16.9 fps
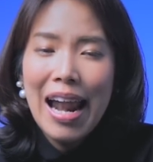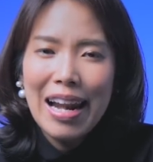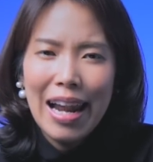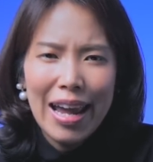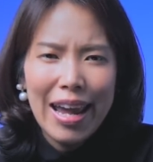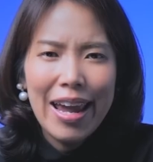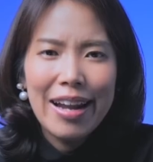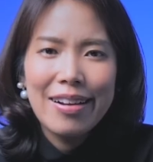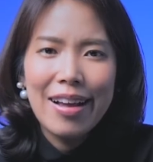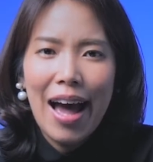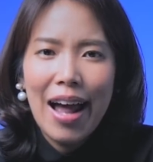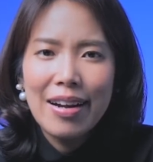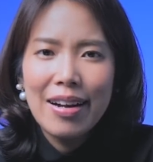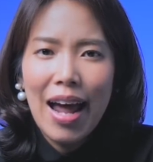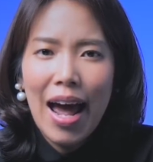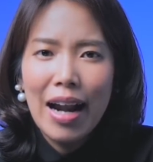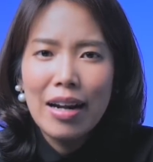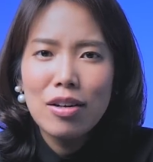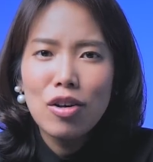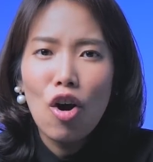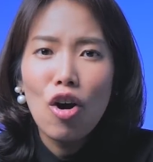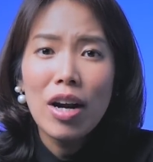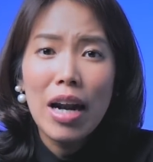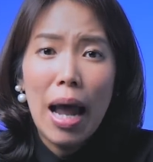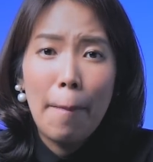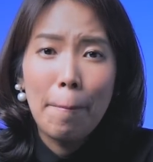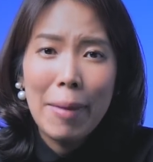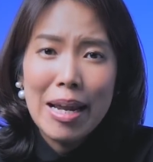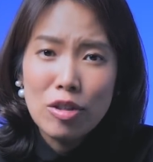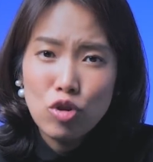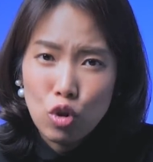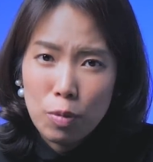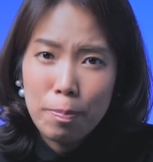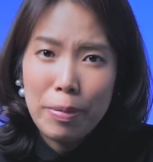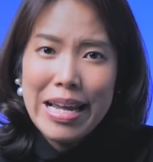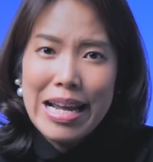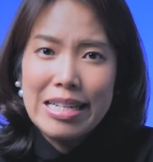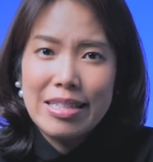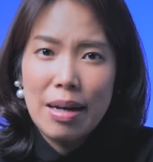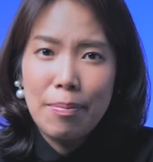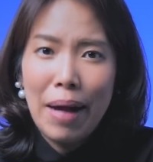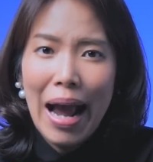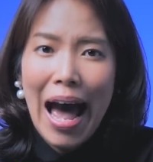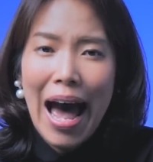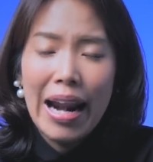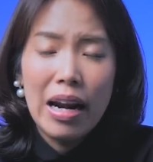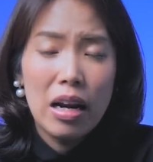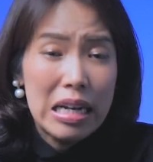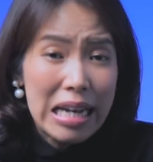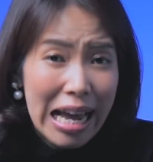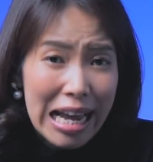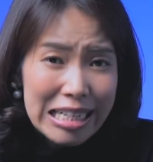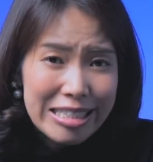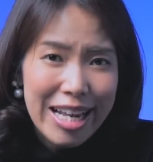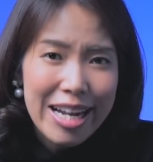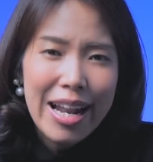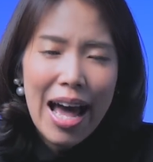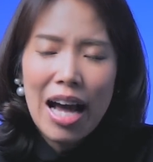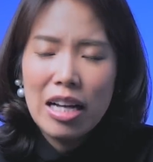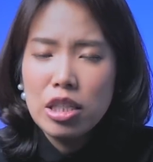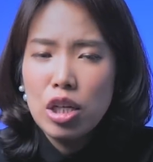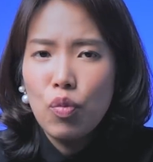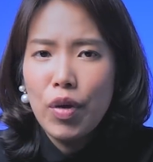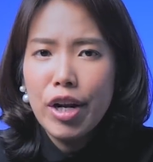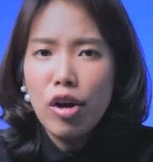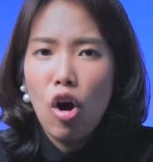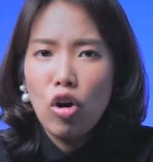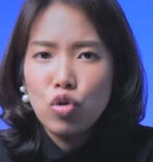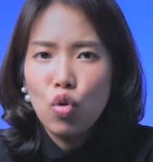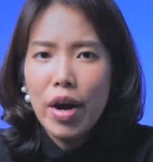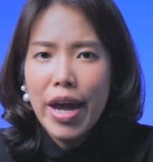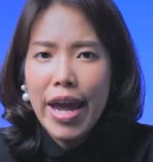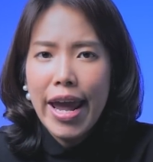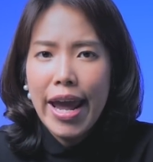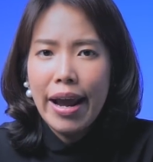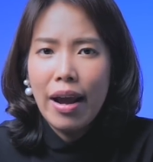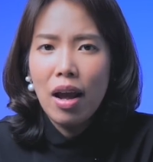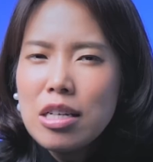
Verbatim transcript: และเหตุการณ์นั้นก็กลับเป็นจุดเปลี่ยนสำคัญในเส้นทางชีวิตของตัวเอง